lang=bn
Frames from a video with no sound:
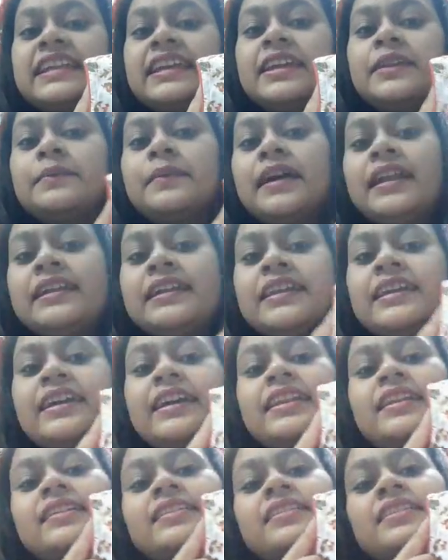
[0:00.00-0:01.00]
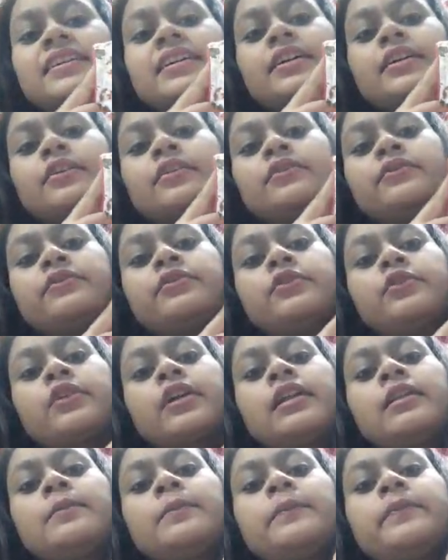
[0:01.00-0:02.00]
গ্রিন মাল্টি কালার দিয়ে এরকম
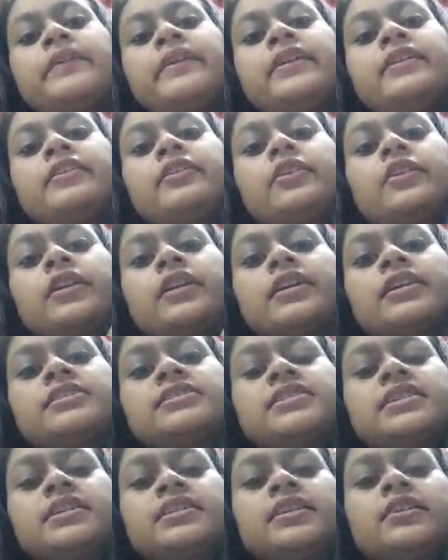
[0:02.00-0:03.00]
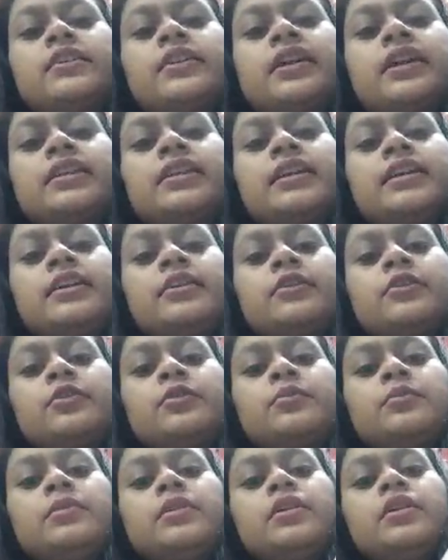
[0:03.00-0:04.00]
ফ্লোরাল প্রিন্ট করা আছে এটা অনেকটা
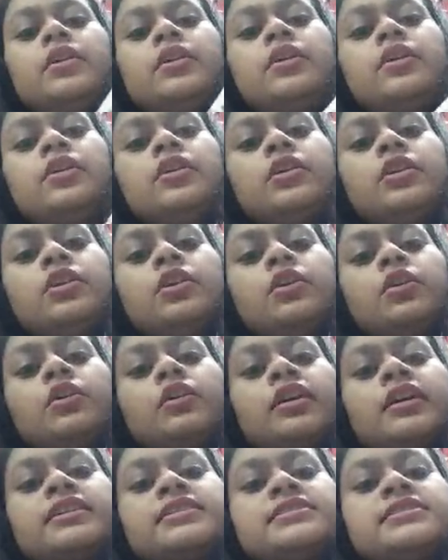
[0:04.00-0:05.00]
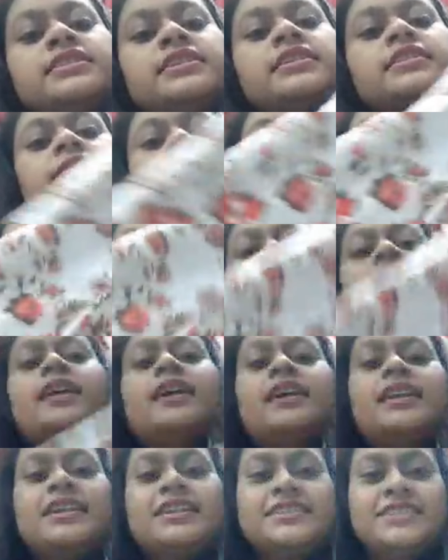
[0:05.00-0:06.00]
এরকম লং আছে
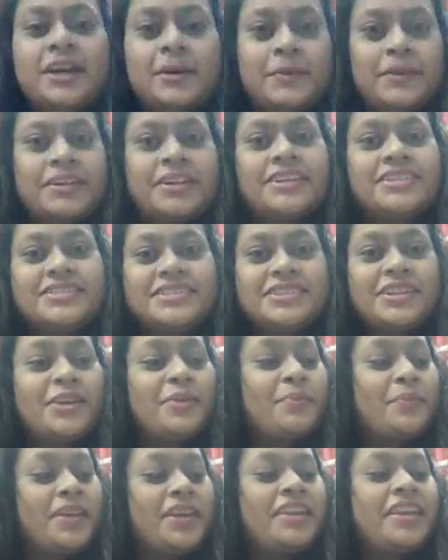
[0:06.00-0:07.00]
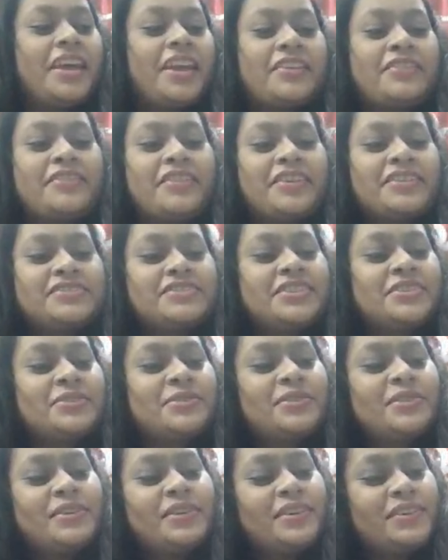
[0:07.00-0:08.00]
আর এই জামাটার যেটার মেন অ্যাট্রাকশান
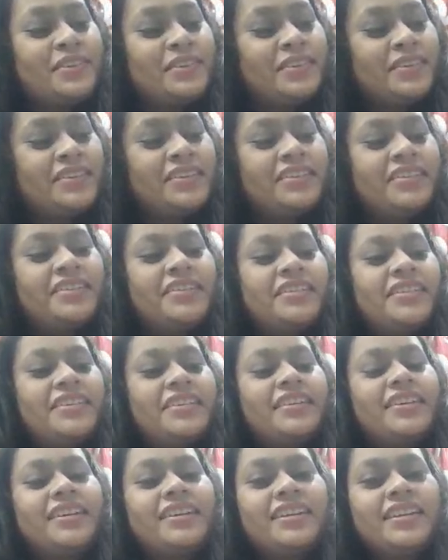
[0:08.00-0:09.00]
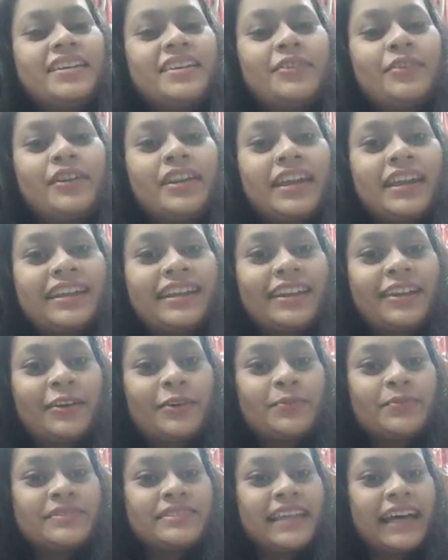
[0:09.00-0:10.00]
হলো এখানে অনেকটা
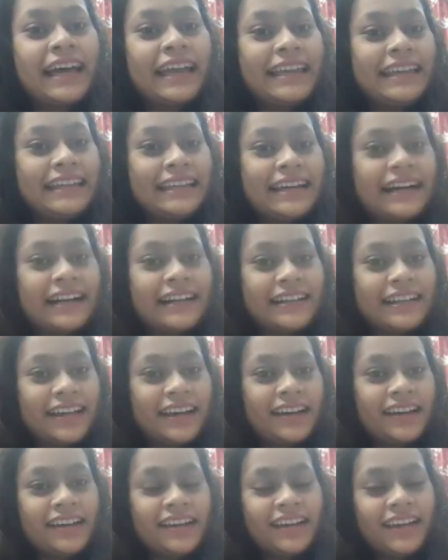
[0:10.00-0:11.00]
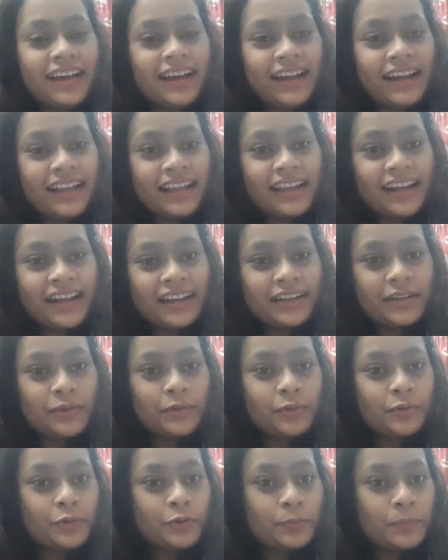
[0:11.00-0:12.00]
এরকম সাইড কাটা আর এখানে একটা
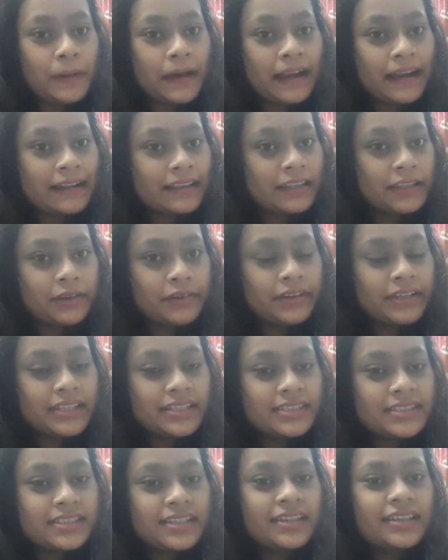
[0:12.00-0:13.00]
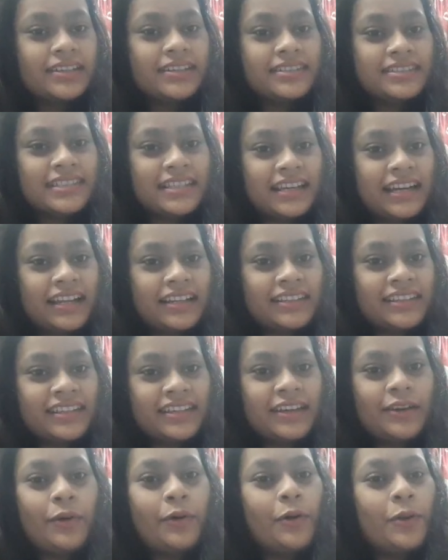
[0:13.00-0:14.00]
অন্য পার্ট দেওয়া আছে যেখান
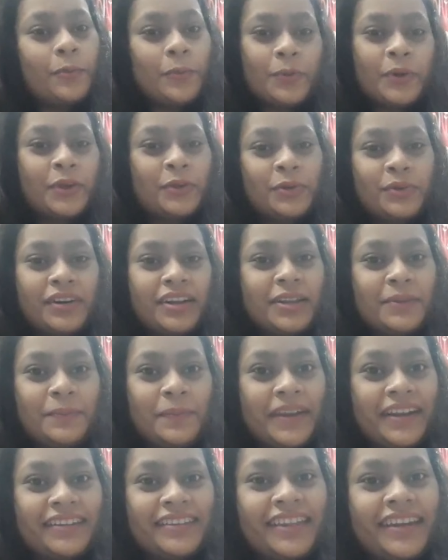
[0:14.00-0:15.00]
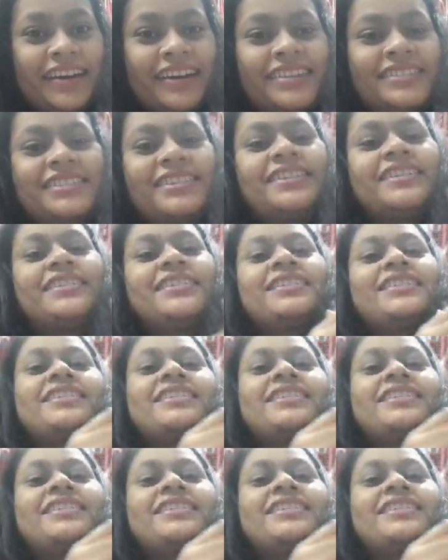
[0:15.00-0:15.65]
থেকে অল্প একটুখানি পেট দেখা যায়